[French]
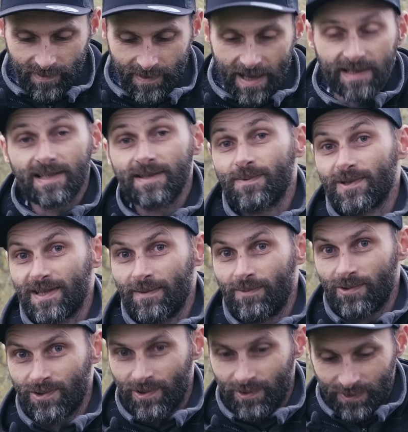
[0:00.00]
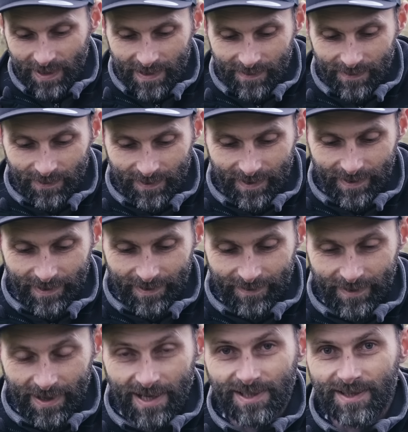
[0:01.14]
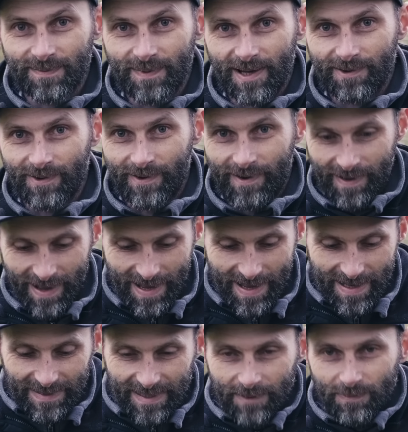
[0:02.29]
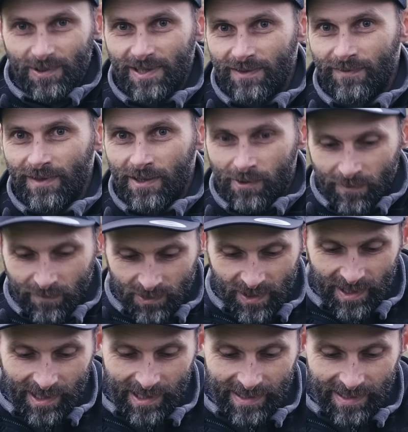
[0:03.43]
indispensables aujourd'hui. Donc voilà, j'espère que cette petite vidéo vous aura